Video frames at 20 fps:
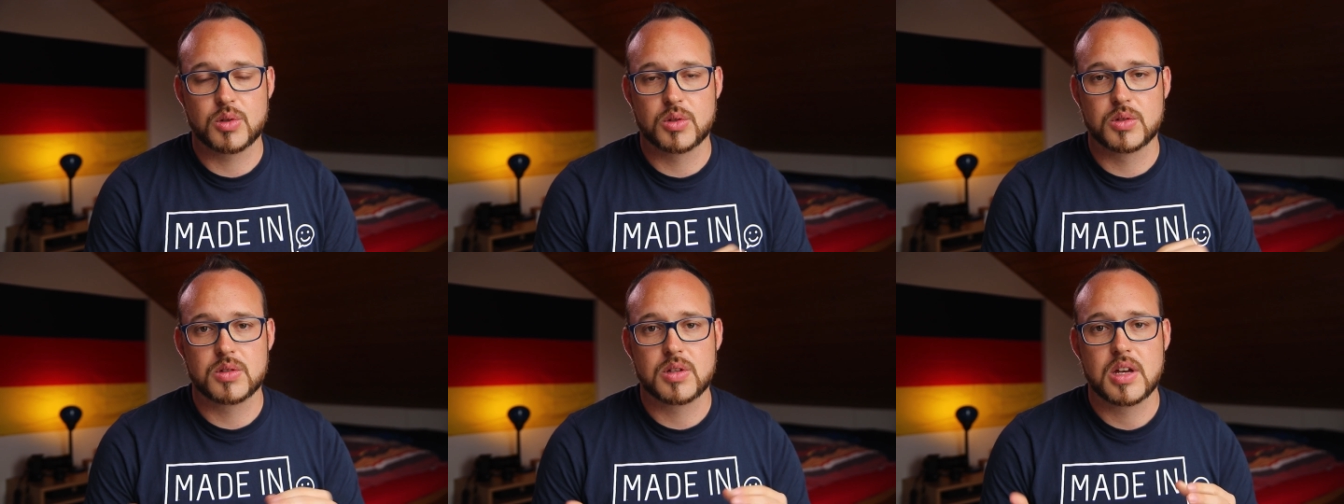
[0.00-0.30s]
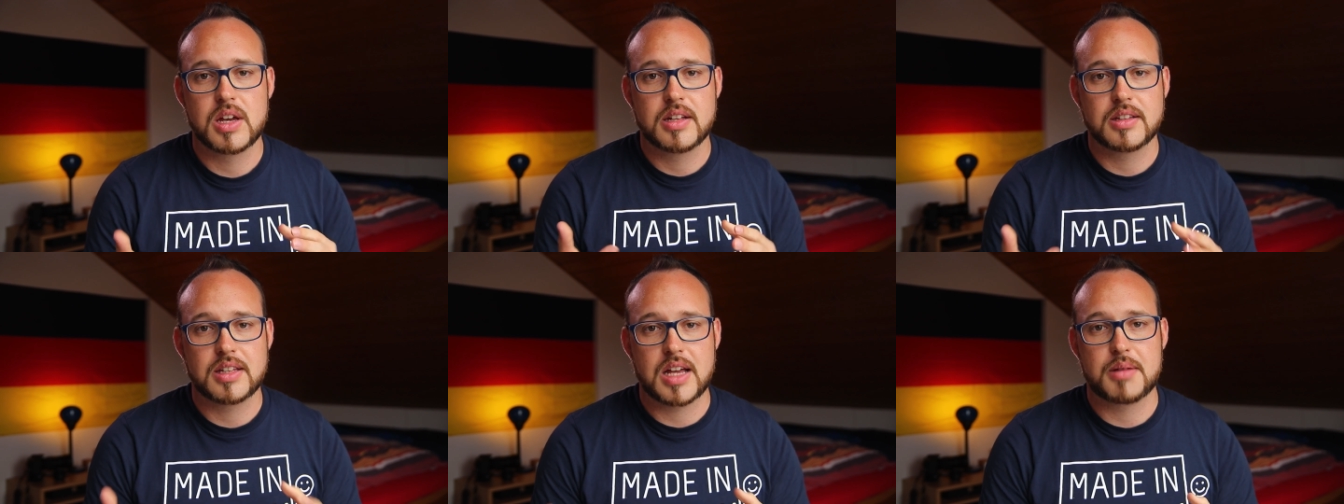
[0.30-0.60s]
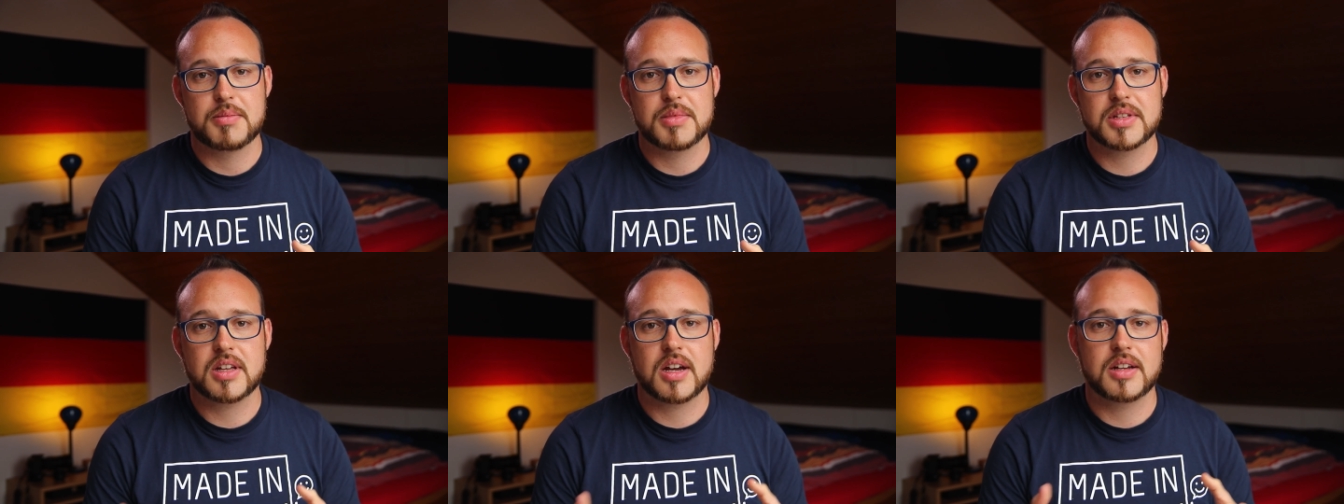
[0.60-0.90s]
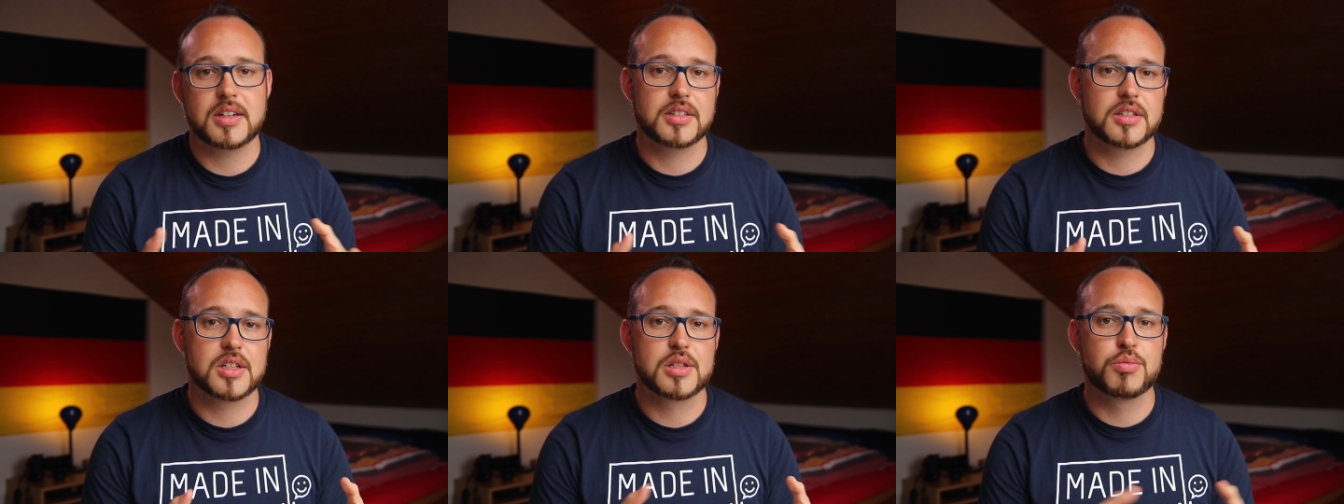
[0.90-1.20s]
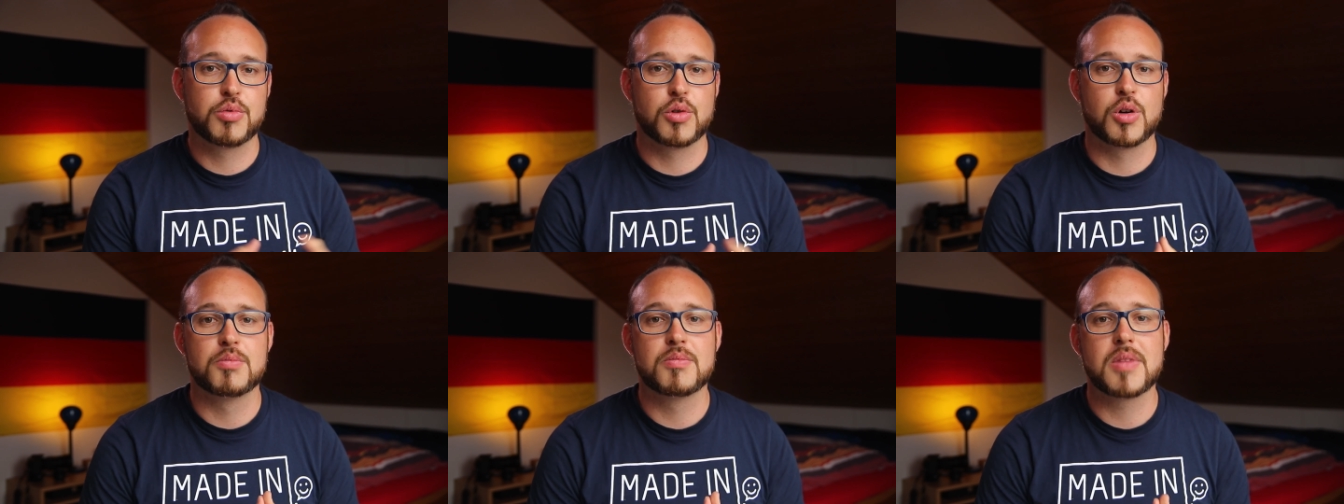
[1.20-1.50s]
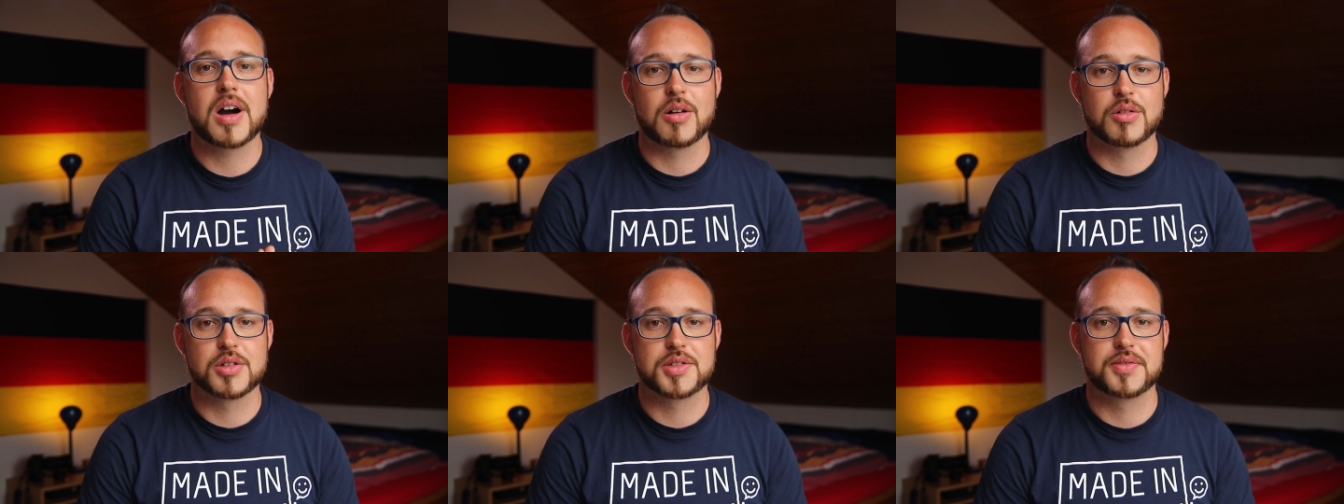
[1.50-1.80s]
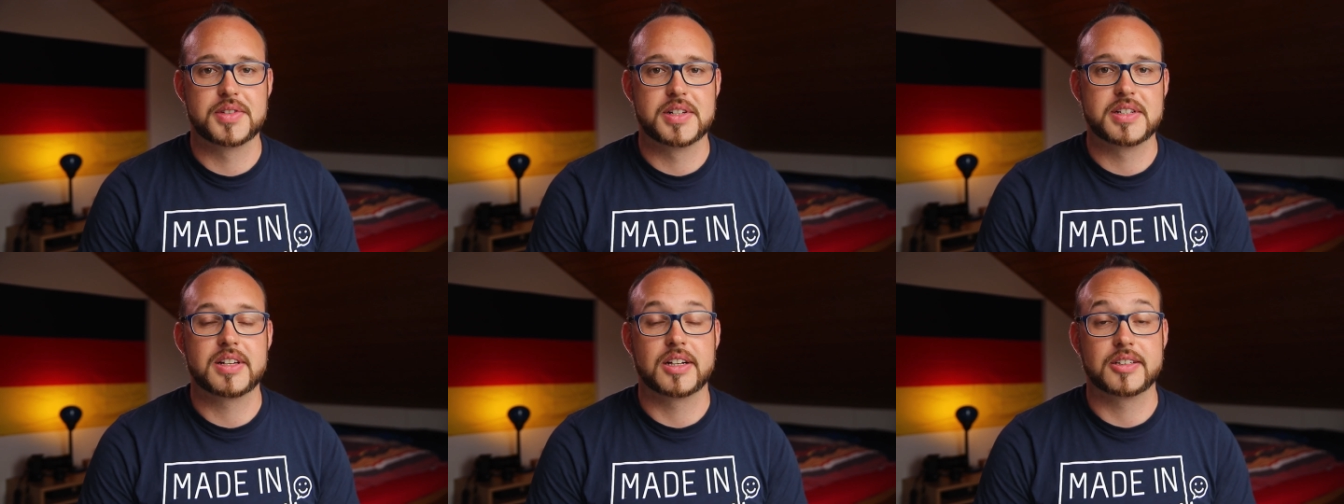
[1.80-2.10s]
Und damit kann ich das Brummen
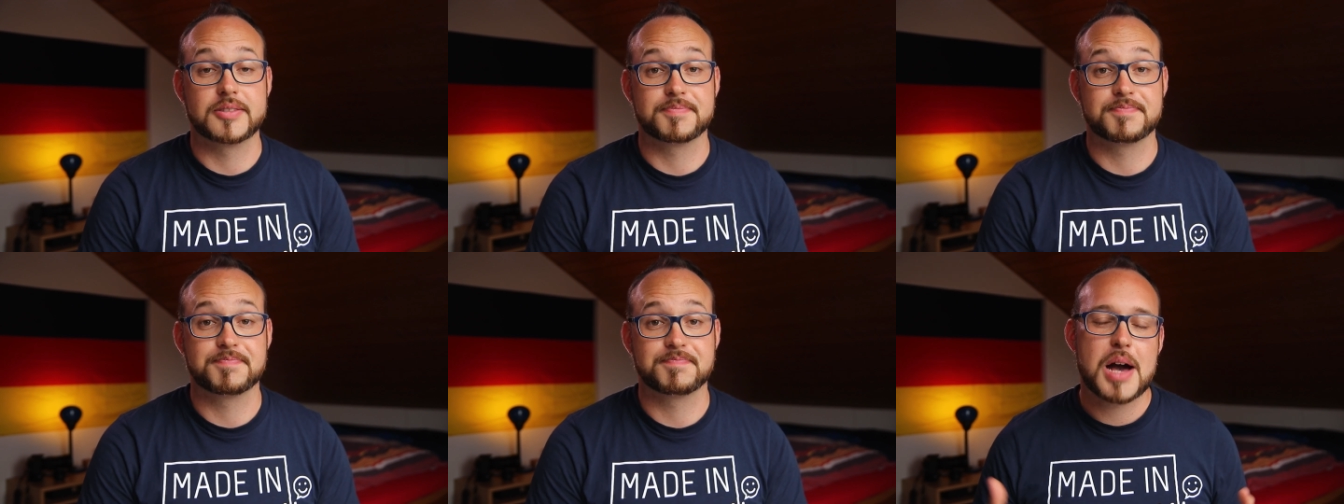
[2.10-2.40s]
rausfiltern.